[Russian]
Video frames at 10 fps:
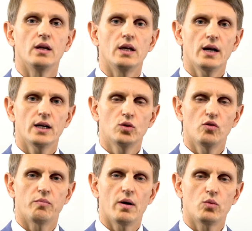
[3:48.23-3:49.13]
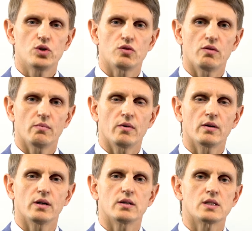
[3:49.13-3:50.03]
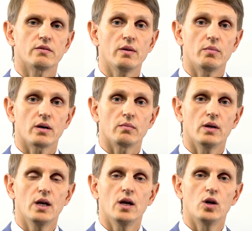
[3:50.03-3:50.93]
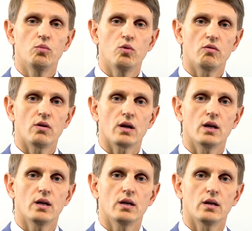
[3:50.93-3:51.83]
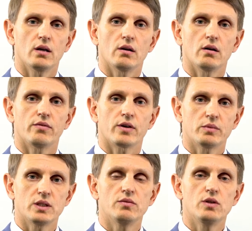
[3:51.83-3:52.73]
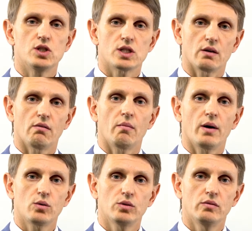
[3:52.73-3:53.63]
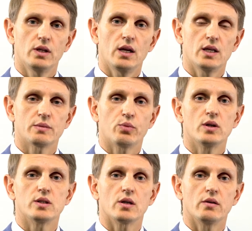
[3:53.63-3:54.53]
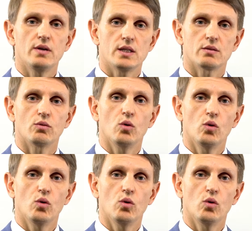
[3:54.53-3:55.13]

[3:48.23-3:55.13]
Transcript: Я готов помочь вам э, с выбором любого э, фармацевтического оборудования, используя весь свой